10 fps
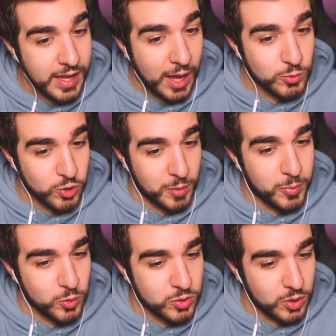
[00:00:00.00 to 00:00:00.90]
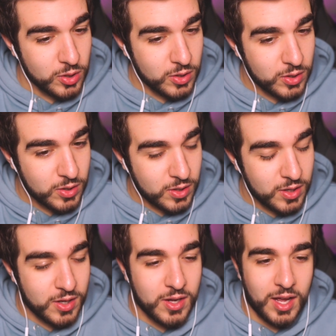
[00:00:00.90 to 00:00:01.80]
un suono brutto?
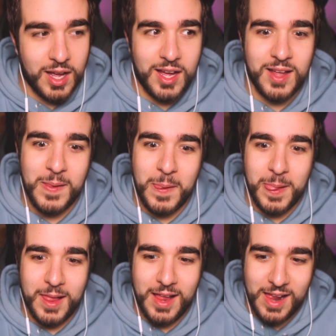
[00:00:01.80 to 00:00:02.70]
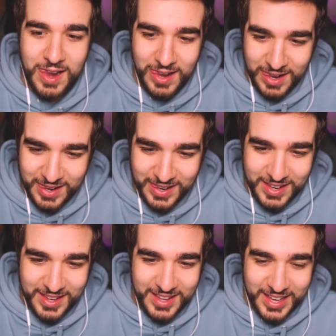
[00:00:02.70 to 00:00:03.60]
Ah. ah.
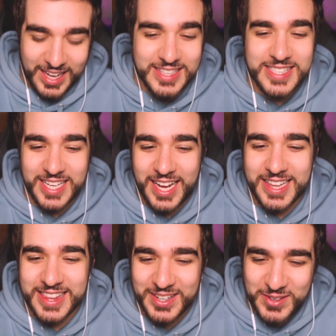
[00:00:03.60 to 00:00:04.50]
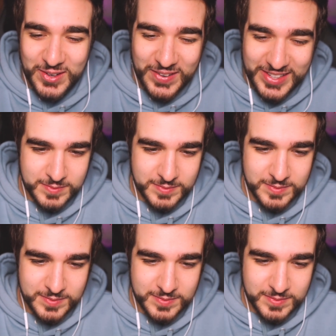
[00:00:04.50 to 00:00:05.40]
Che ansietta, oh!
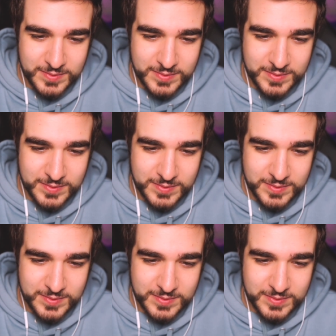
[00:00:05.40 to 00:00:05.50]
Hunter,